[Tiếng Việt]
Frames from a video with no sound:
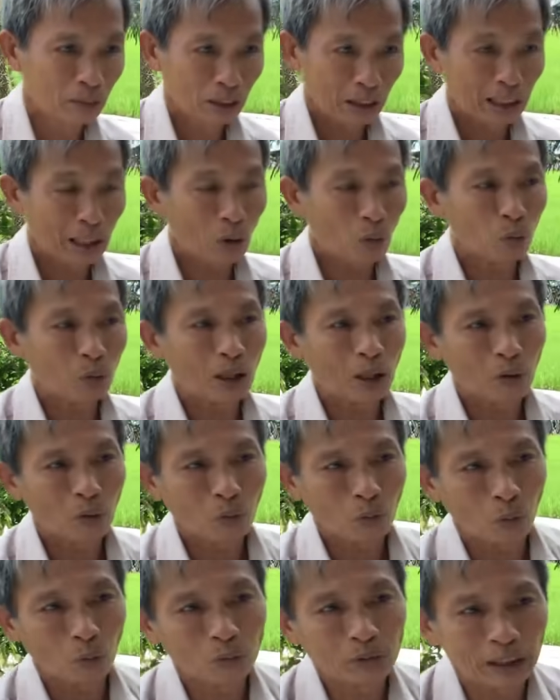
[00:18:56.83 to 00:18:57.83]
đâu đâu
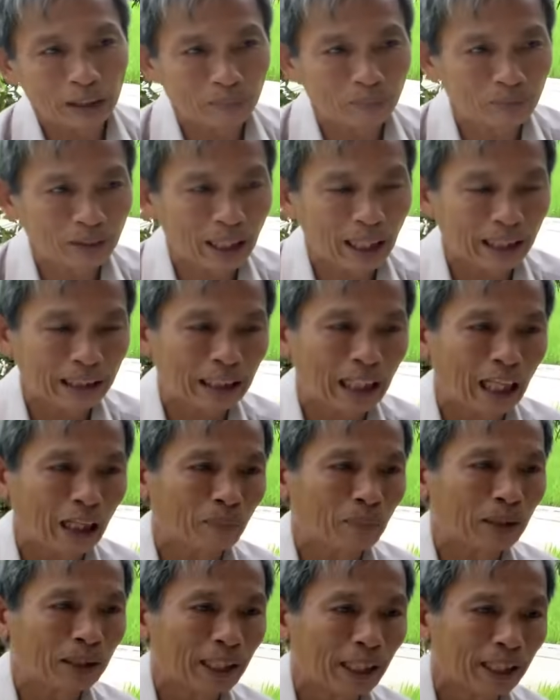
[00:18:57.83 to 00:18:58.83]
cũng niệm nhà nhà
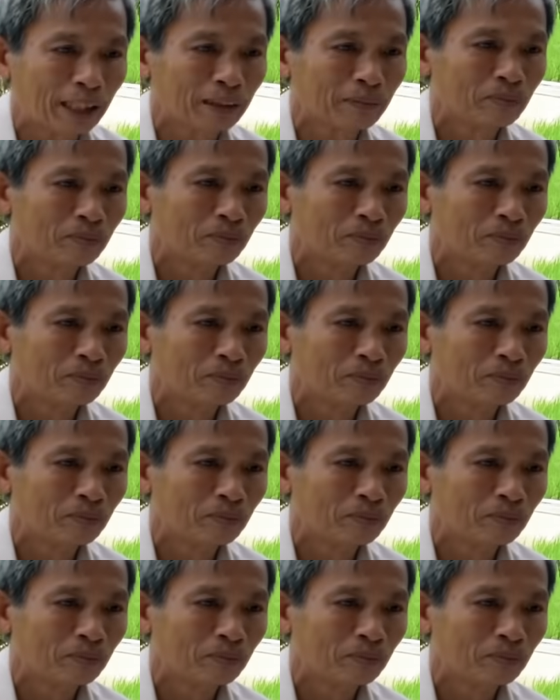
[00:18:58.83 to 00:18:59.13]
bình an